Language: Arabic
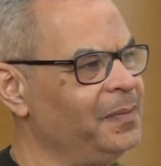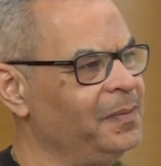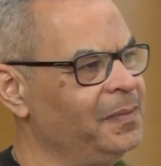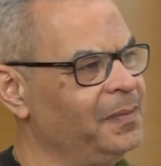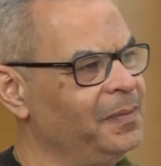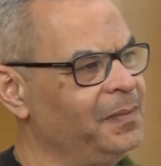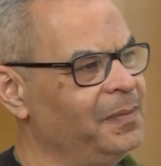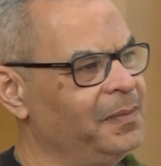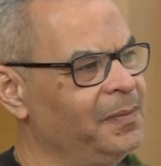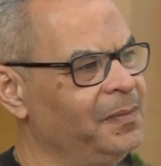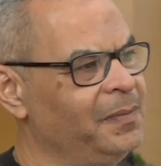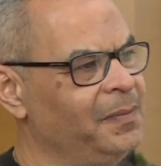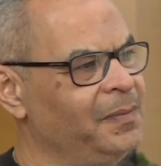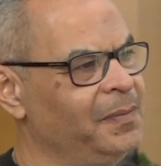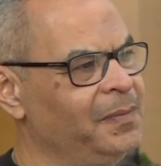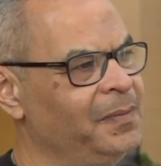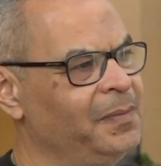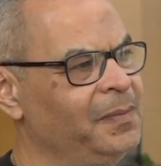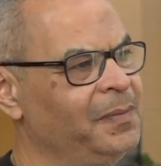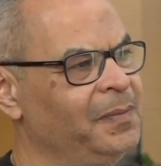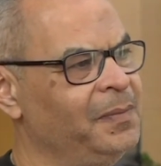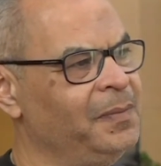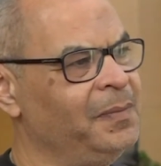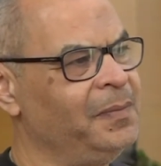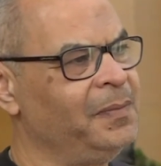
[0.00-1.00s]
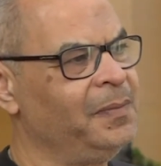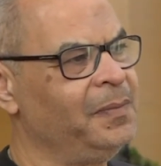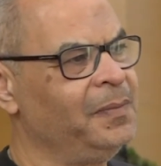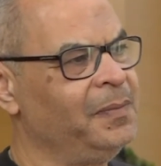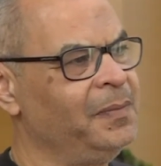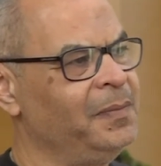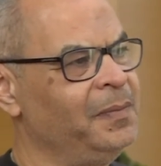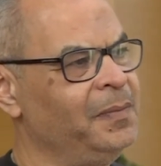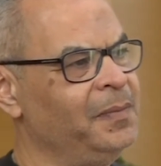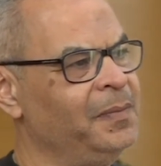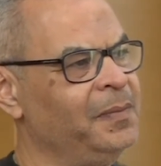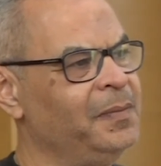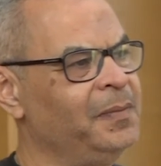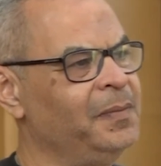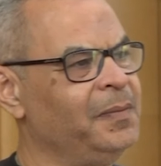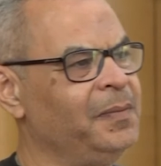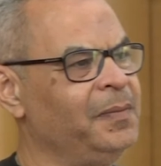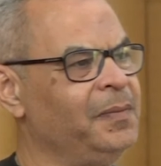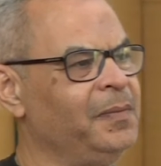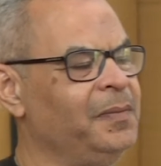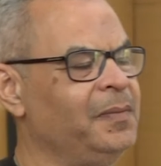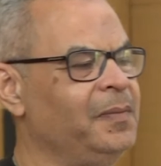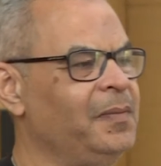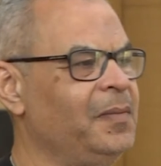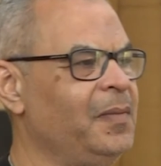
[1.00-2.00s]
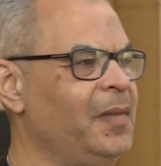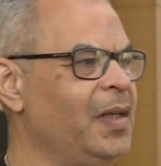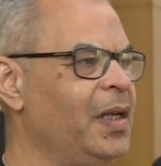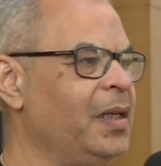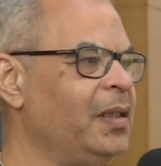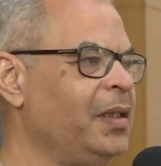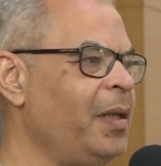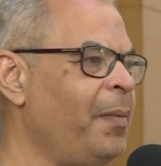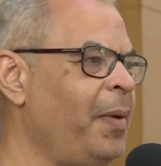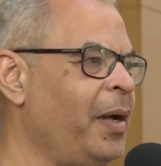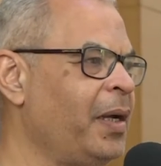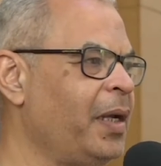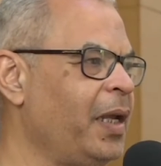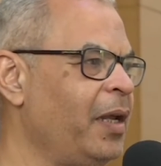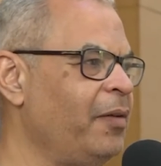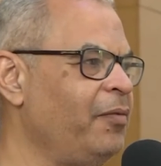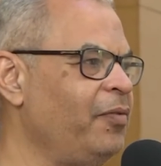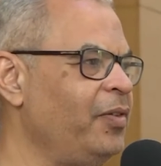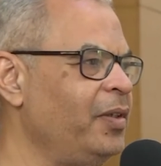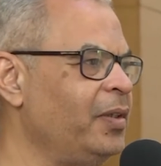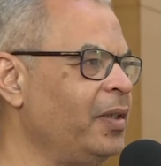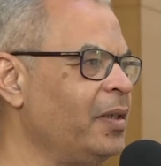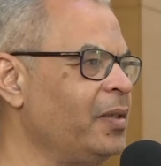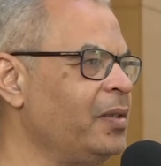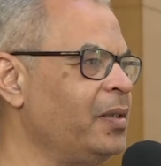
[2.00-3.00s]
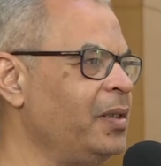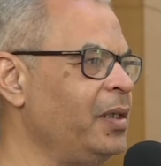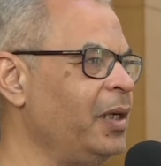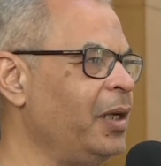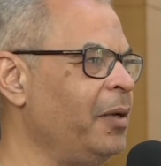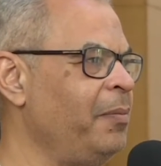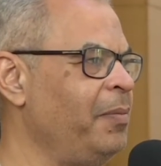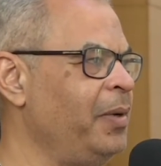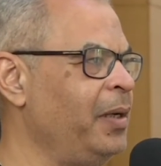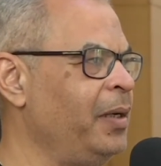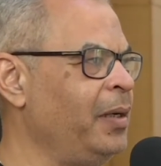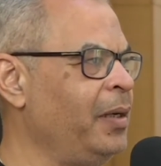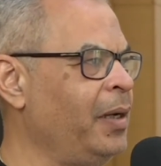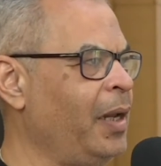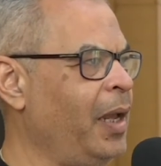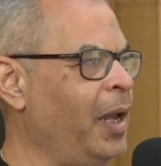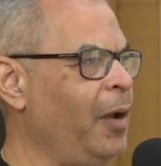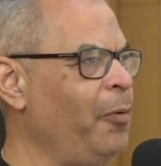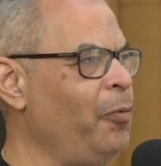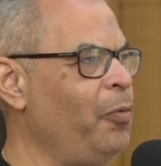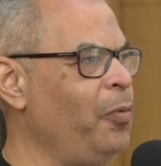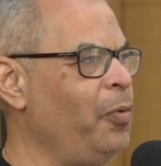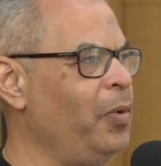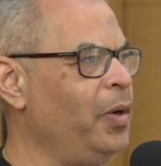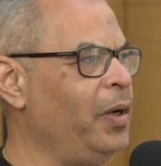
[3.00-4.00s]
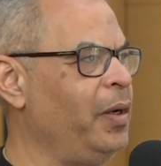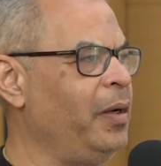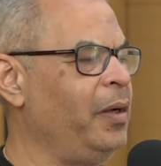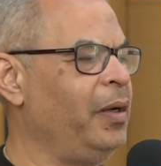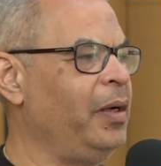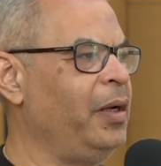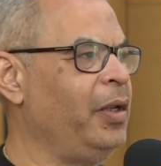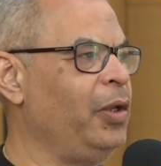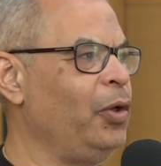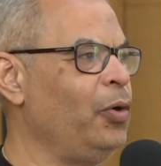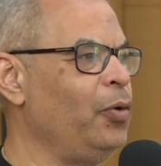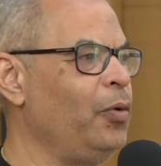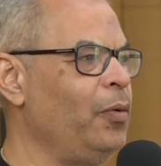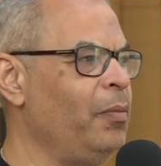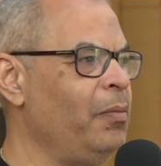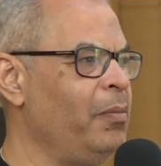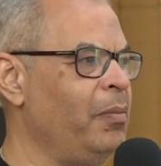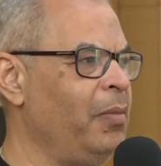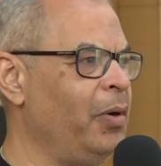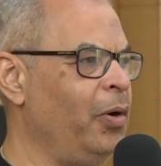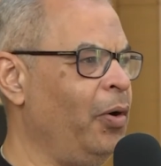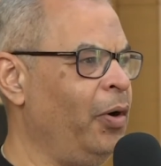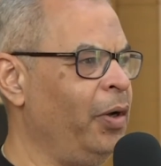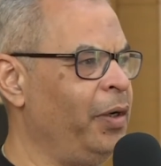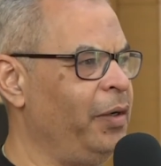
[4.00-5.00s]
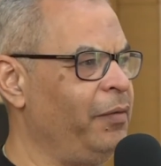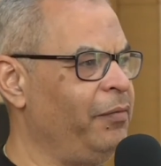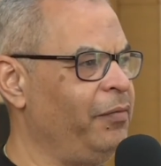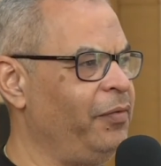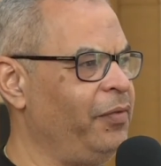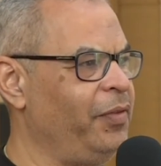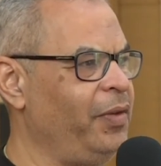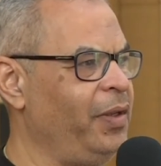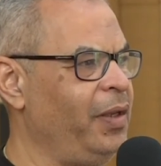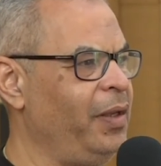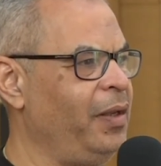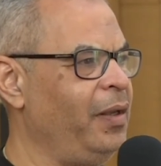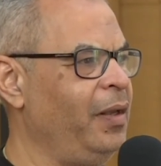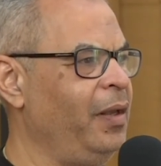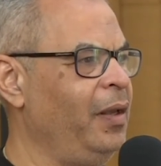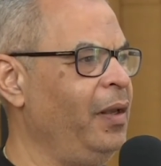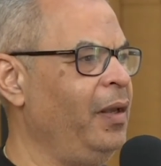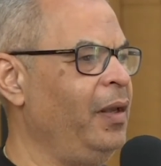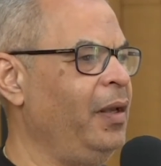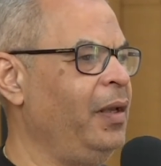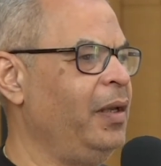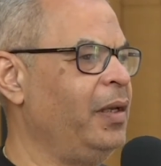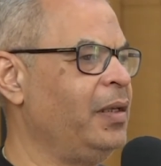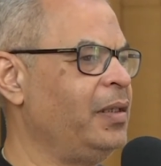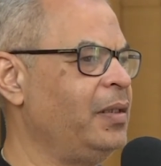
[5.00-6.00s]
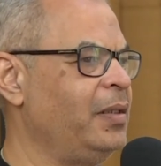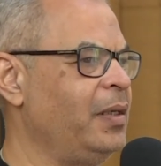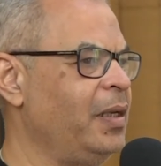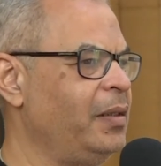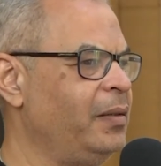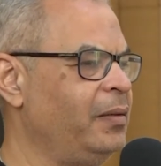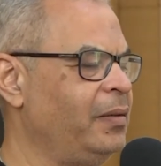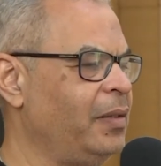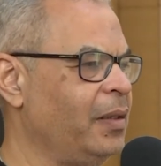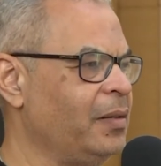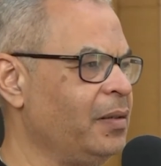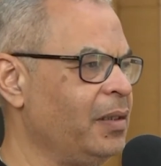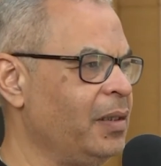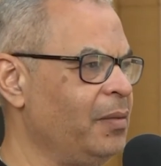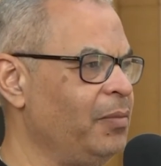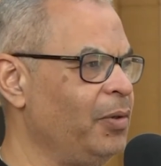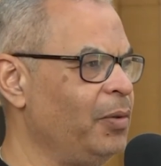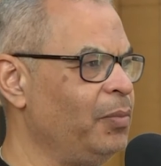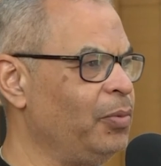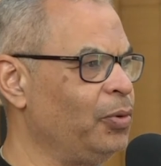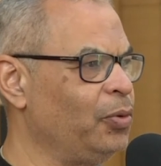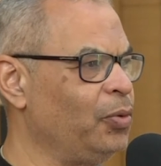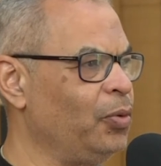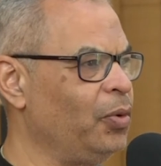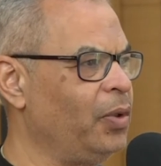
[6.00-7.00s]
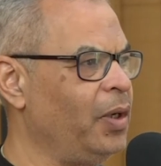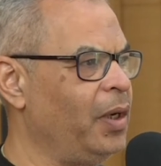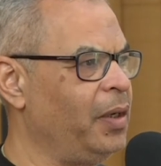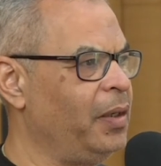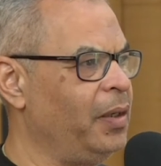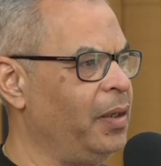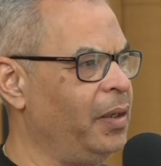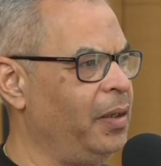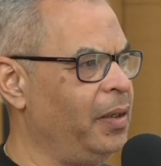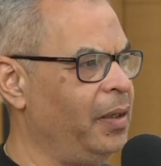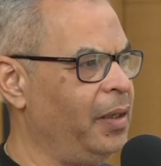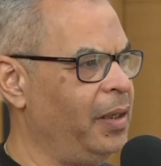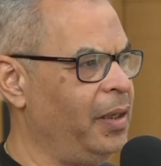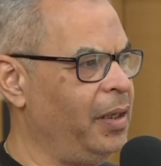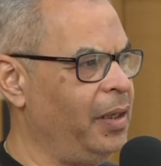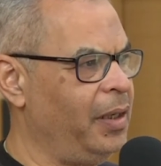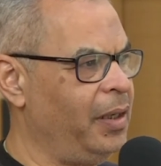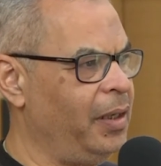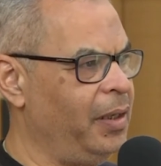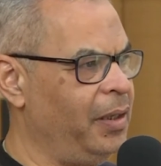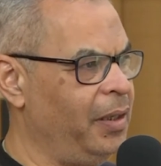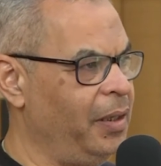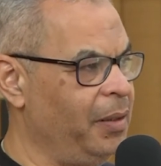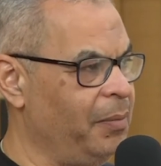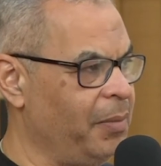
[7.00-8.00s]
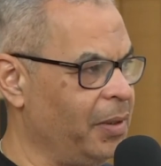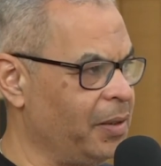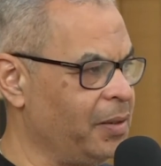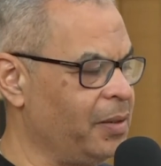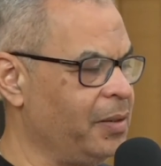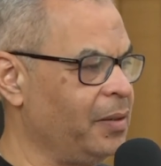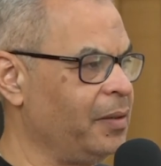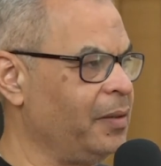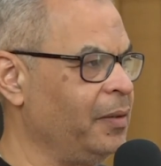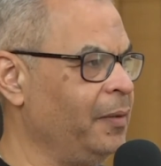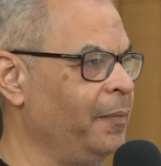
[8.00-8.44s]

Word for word: بشان دخول الاعلاميين والصحفيين طبعا كان في تنسيق من اول يوم اعلن فيه اسناد تنظيم البطوله لمصر